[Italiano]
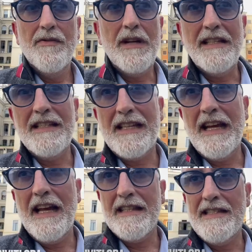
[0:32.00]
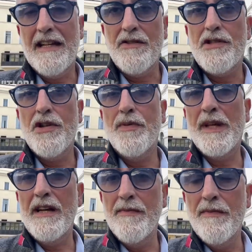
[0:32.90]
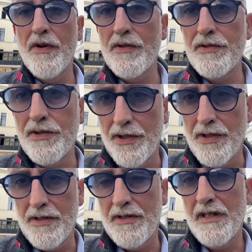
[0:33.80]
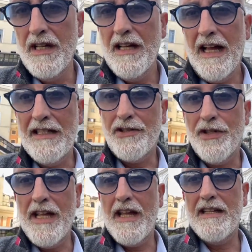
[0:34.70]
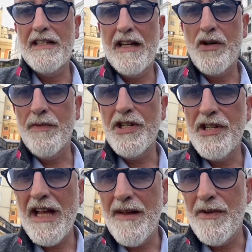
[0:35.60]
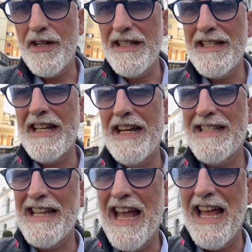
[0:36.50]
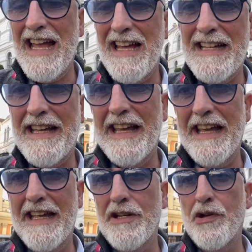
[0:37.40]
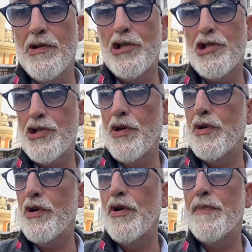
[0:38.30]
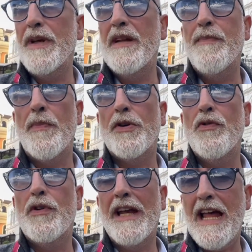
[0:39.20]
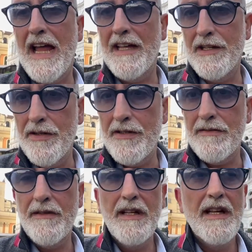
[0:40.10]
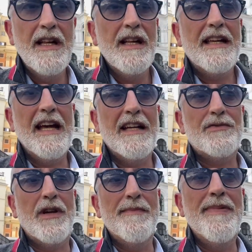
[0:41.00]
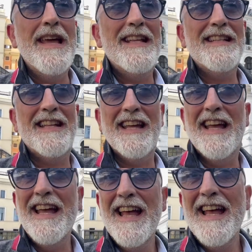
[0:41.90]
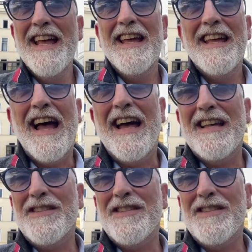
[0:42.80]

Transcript: una disgrazia non solo per il mondo attoriale della comicità, ma una disgrazia anche e non solo per il popolo ucraino, che attualmente ha